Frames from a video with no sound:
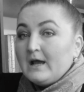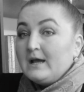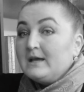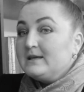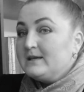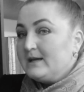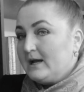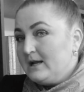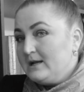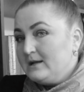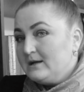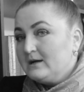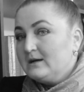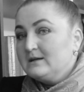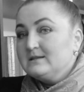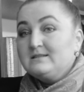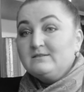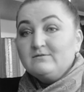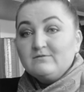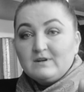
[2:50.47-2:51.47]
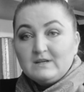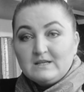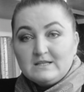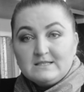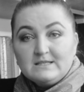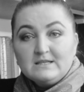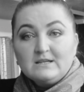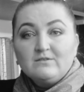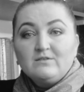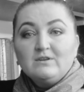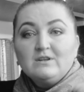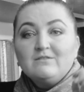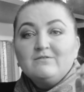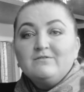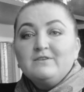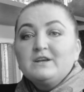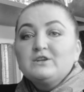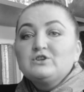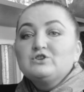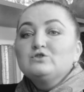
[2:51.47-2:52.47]
ель символизировала
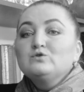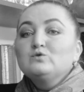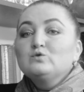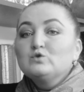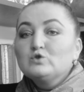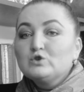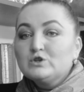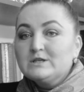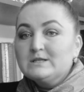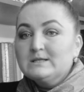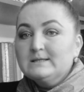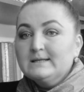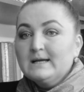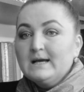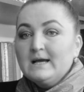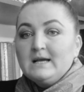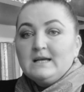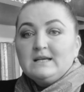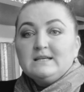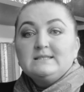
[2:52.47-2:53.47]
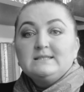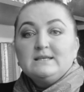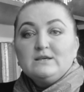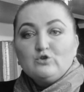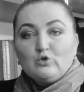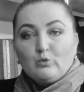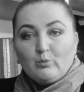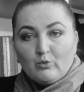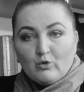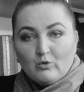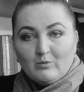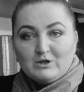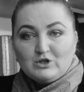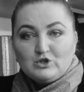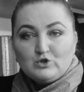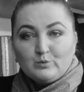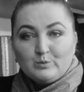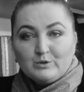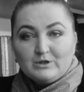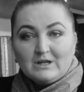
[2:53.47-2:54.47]
вечную жизнь, и с ее
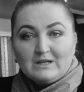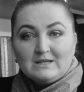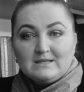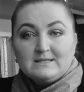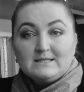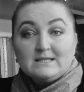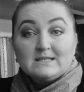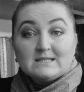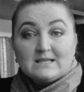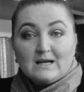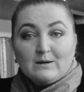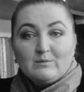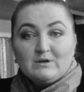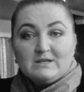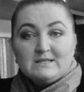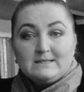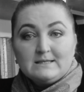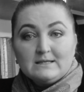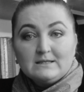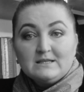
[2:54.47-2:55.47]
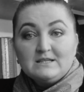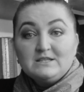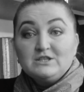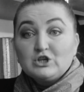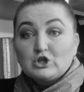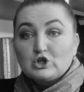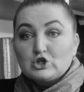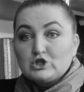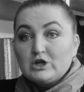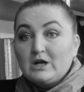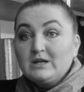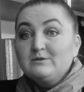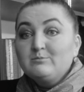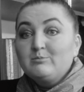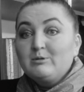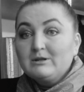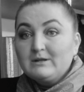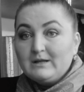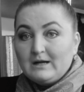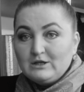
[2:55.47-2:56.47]
помощью пытались те самые силы держать
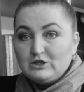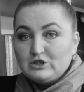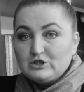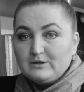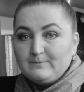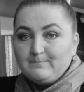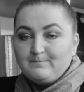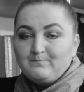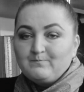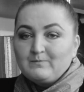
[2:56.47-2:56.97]
подальше –